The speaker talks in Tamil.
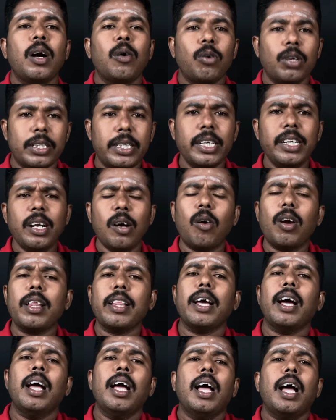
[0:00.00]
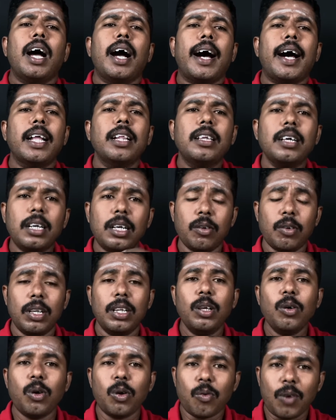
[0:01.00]
ஒரு சின்ன குழந்த அதுக்கு
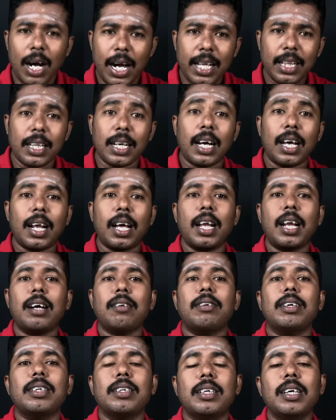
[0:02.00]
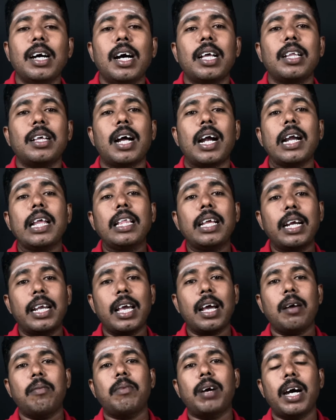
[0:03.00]
வந்து ஒரு வாய் தகராறாக வந்து அது
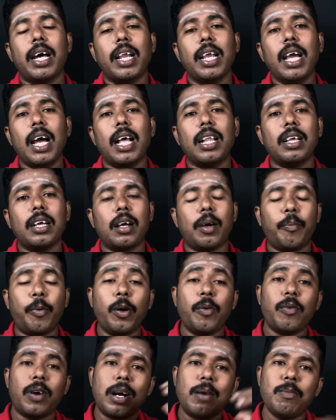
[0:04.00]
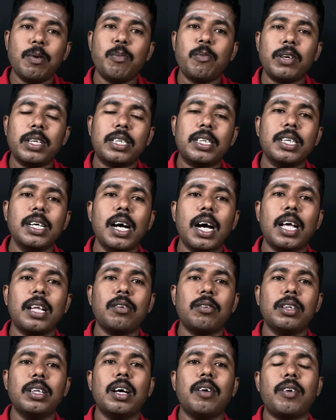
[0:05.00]
அடிதடியாக மாறி அதுக்கப்புறம் வன்மம் வச்சு அதை
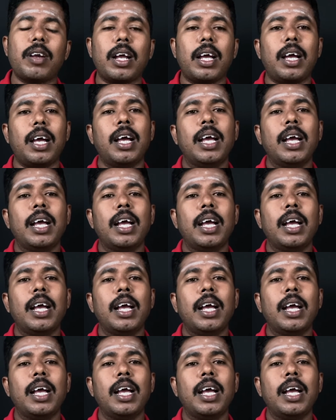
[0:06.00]
வந்து அவரை